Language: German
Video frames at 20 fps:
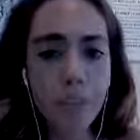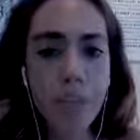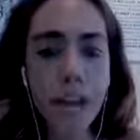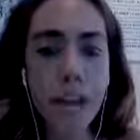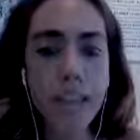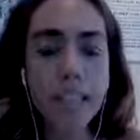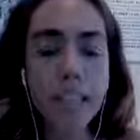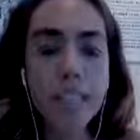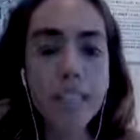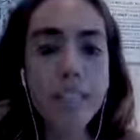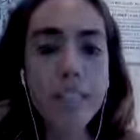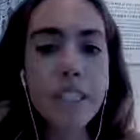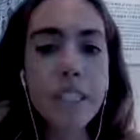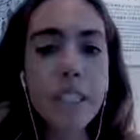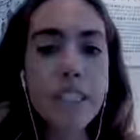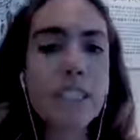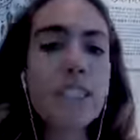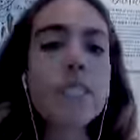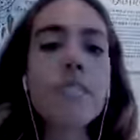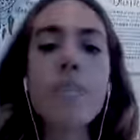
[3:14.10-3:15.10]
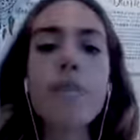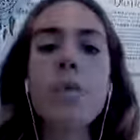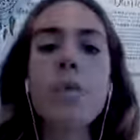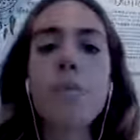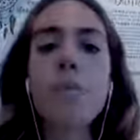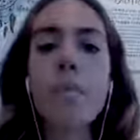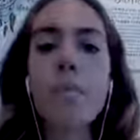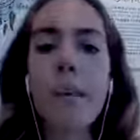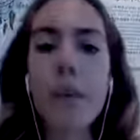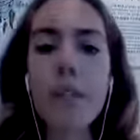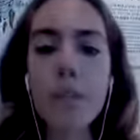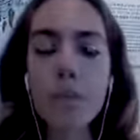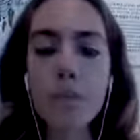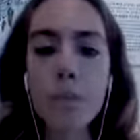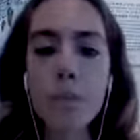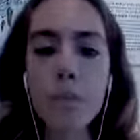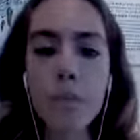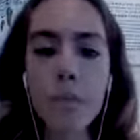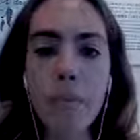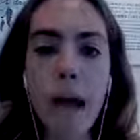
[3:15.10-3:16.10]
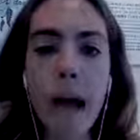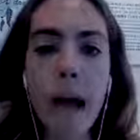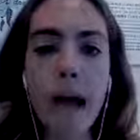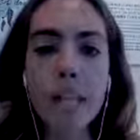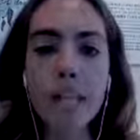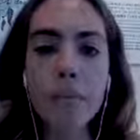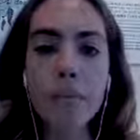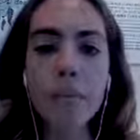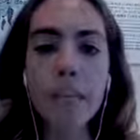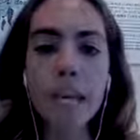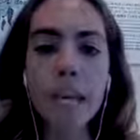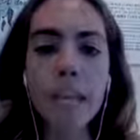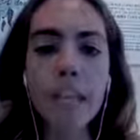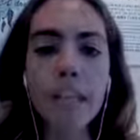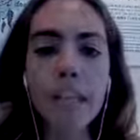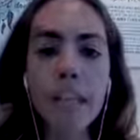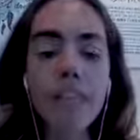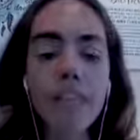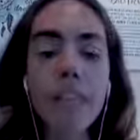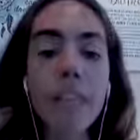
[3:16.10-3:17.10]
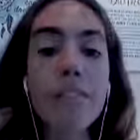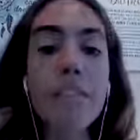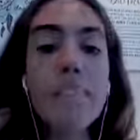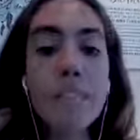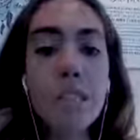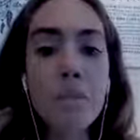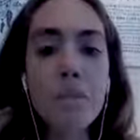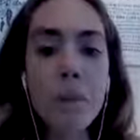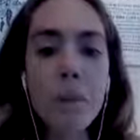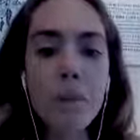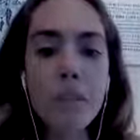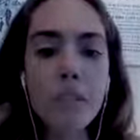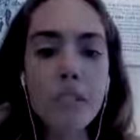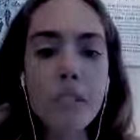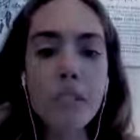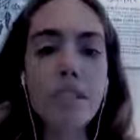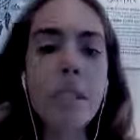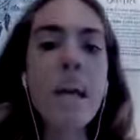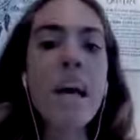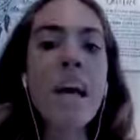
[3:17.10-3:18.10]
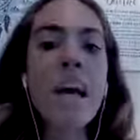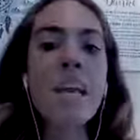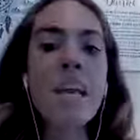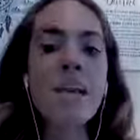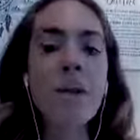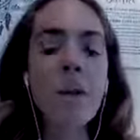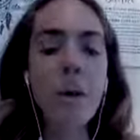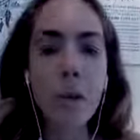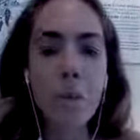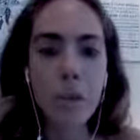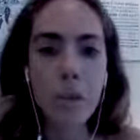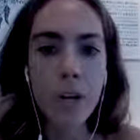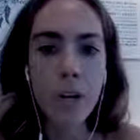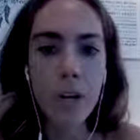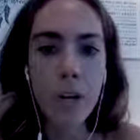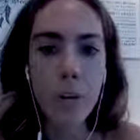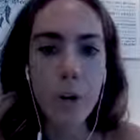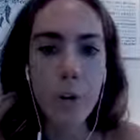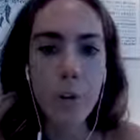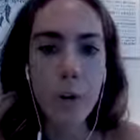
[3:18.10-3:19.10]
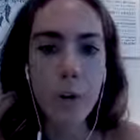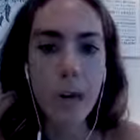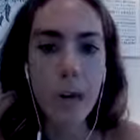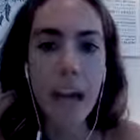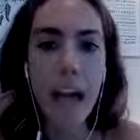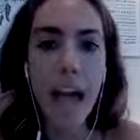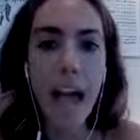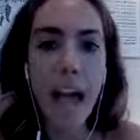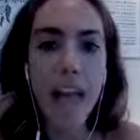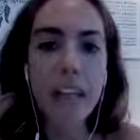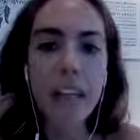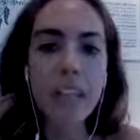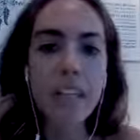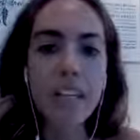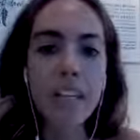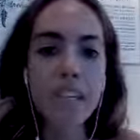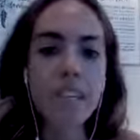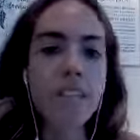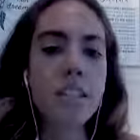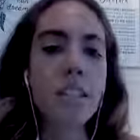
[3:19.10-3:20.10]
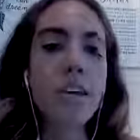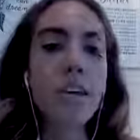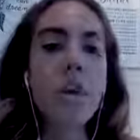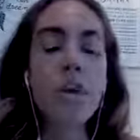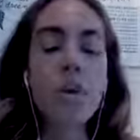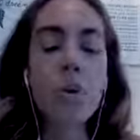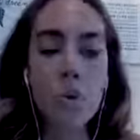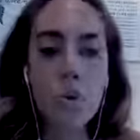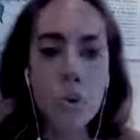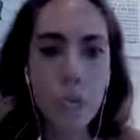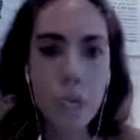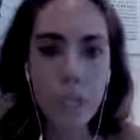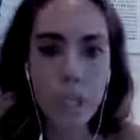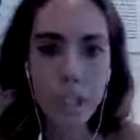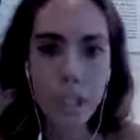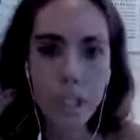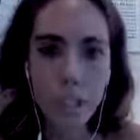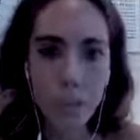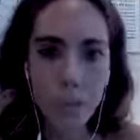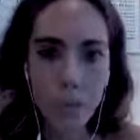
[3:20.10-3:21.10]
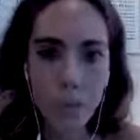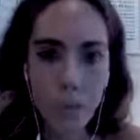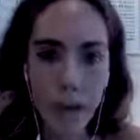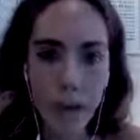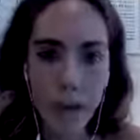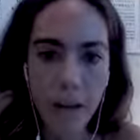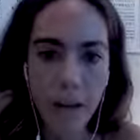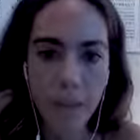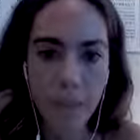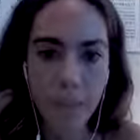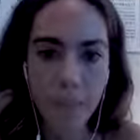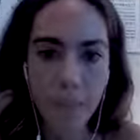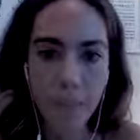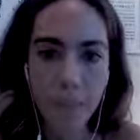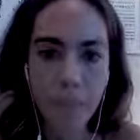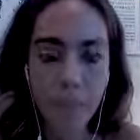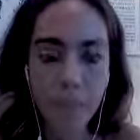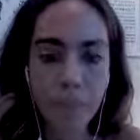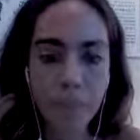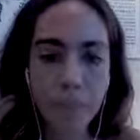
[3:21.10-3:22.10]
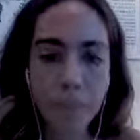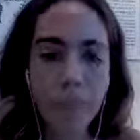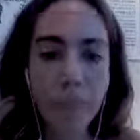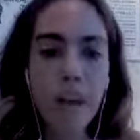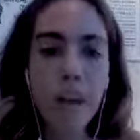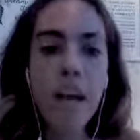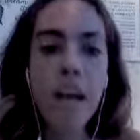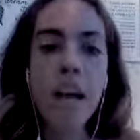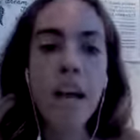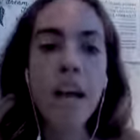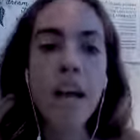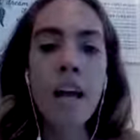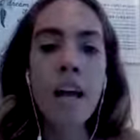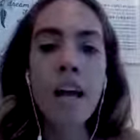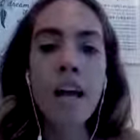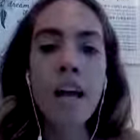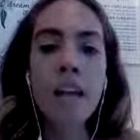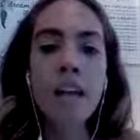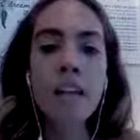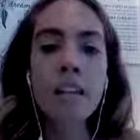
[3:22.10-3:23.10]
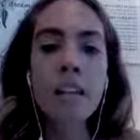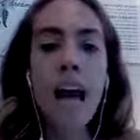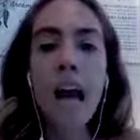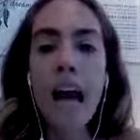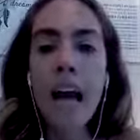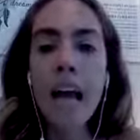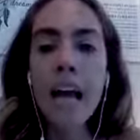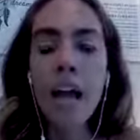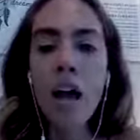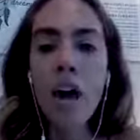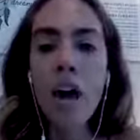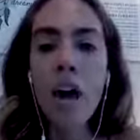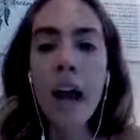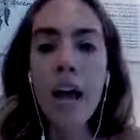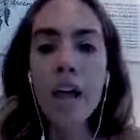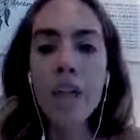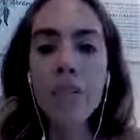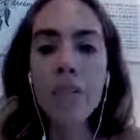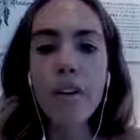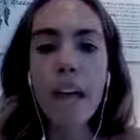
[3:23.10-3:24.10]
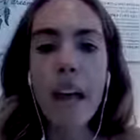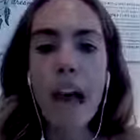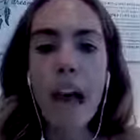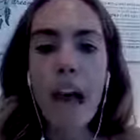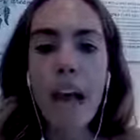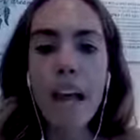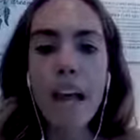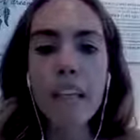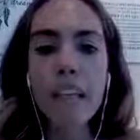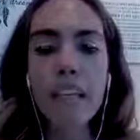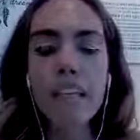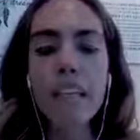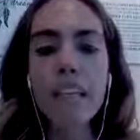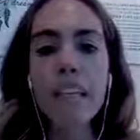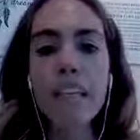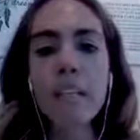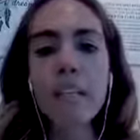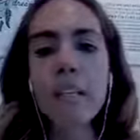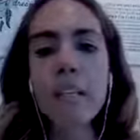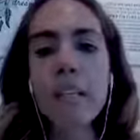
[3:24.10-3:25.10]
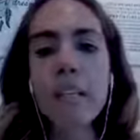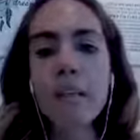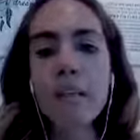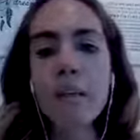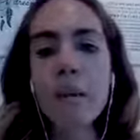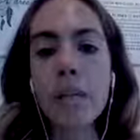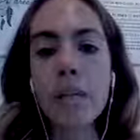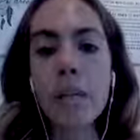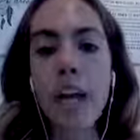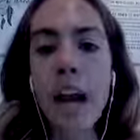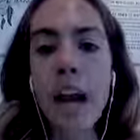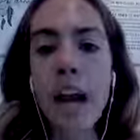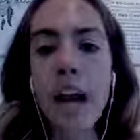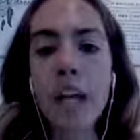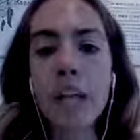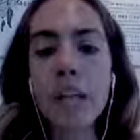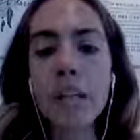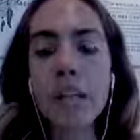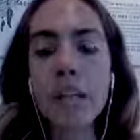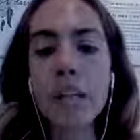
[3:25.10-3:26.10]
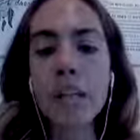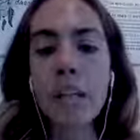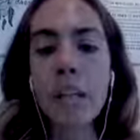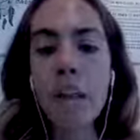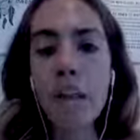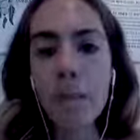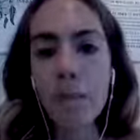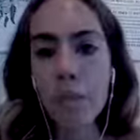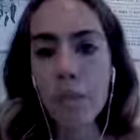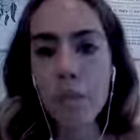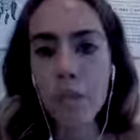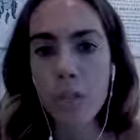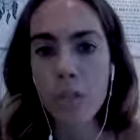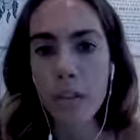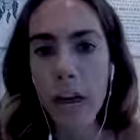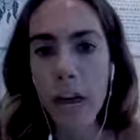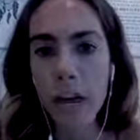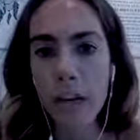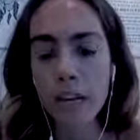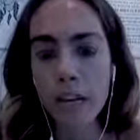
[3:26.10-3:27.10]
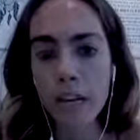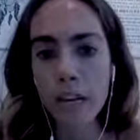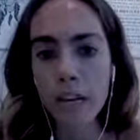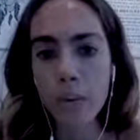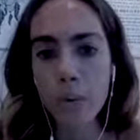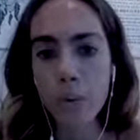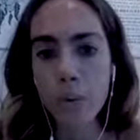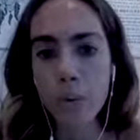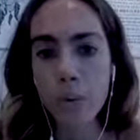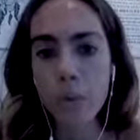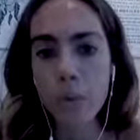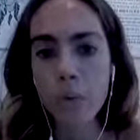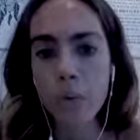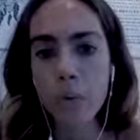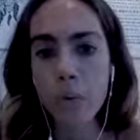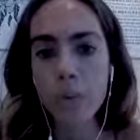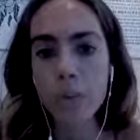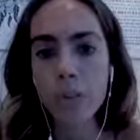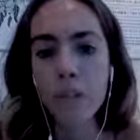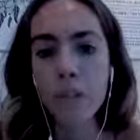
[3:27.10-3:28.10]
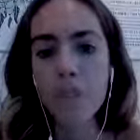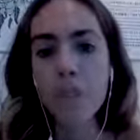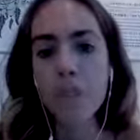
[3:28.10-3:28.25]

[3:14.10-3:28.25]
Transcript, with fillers: aktiviert. Wenn du mehr zum Thema Atemtechniken wissen möchtest, dann können wir dann nochmal ein eigenes Coaching dazu machen. Teil auch einfach ein in mentalen, emotionalen und